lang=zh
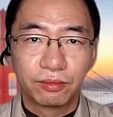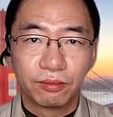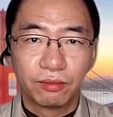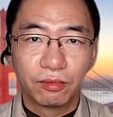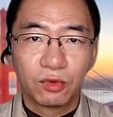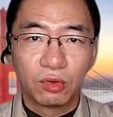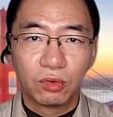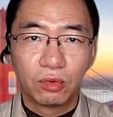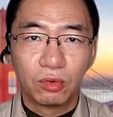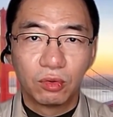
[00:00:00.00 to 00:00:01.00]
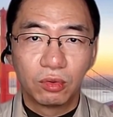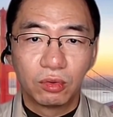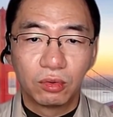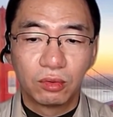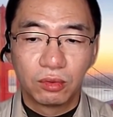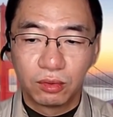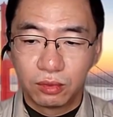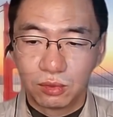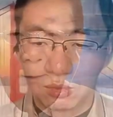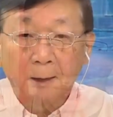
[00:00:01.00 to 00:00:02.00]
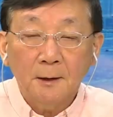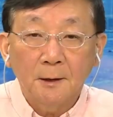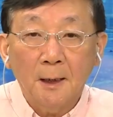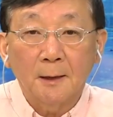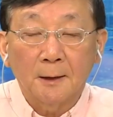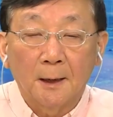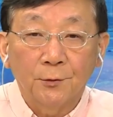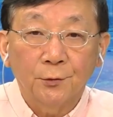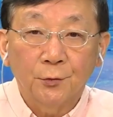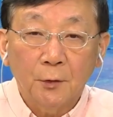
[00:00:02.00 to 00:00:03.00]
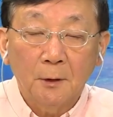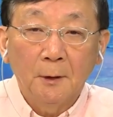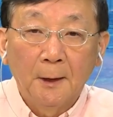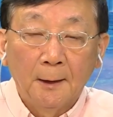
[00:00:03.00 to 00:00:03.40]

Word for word: 在这个这个事情呢，它是这样子哈，就是说。